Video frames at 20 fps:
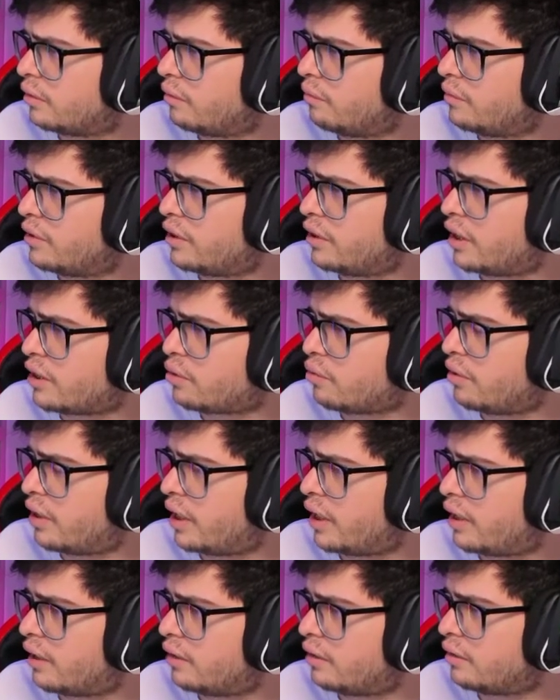hiciste
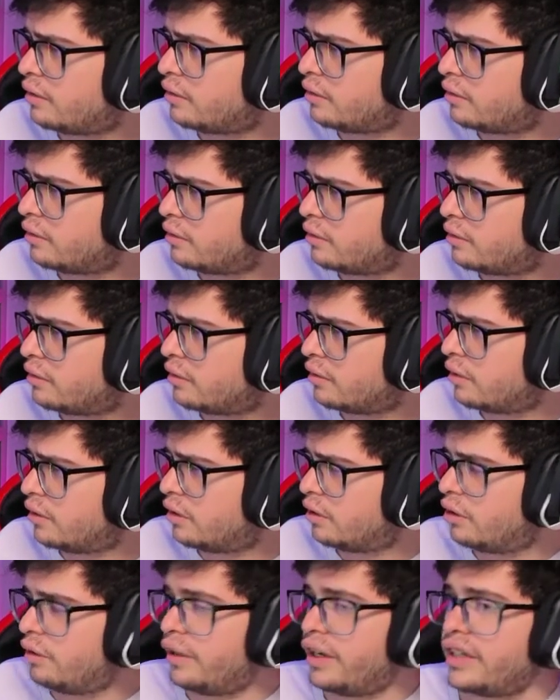asustar?
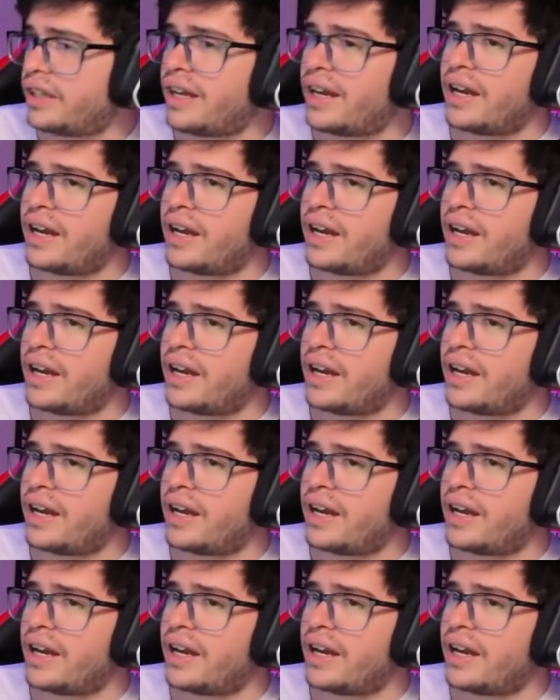¿No es que están